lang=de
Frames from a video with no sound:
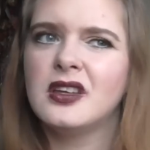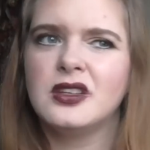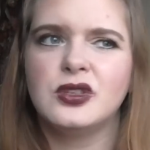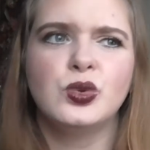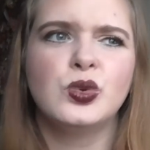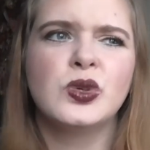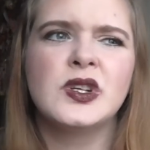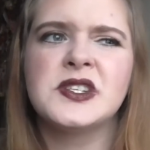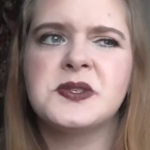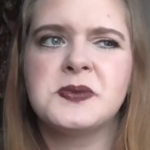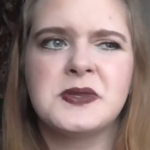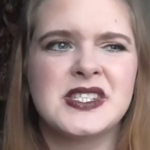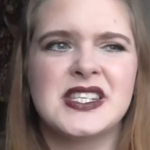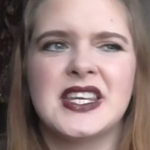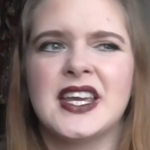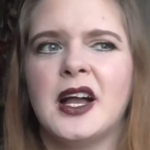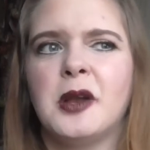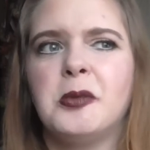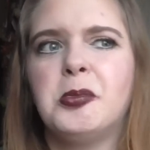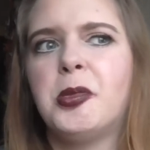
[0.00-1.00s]
Nur das, was
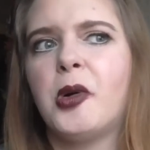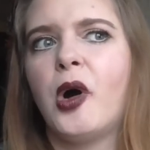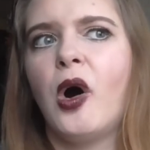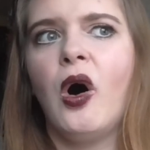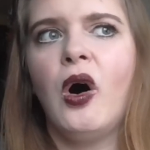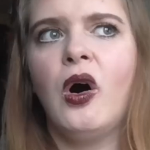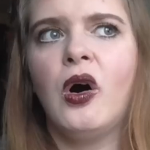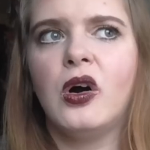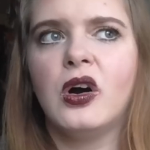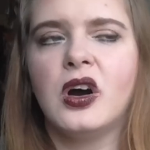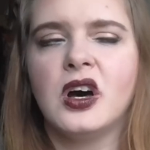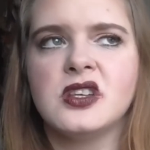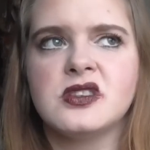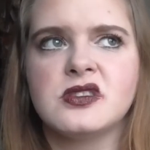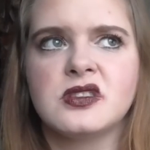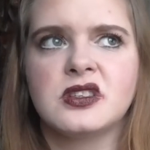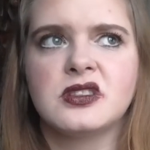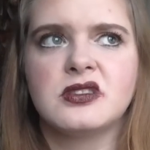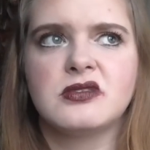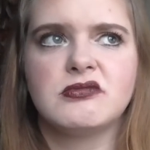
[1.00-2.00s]
ich halt brauche.
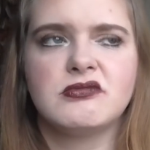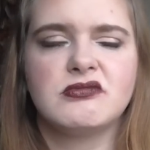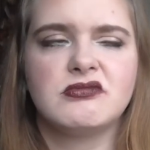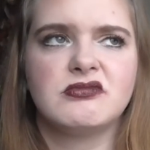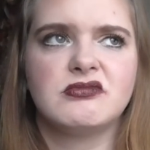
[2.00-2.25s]
Also ich,